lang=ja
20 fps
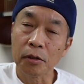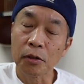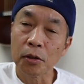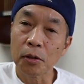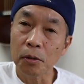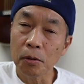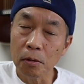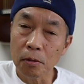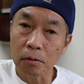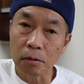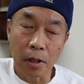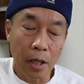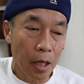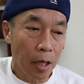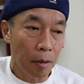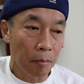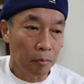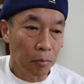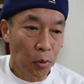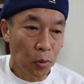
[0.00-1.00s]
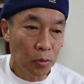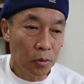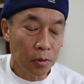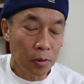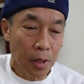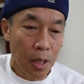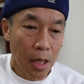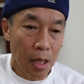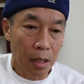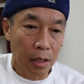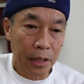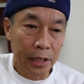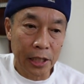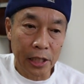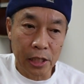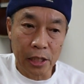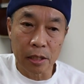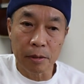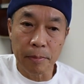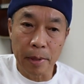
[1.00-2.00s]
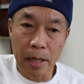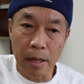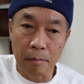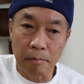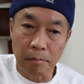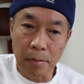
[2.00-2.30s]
今日で僕が岸辺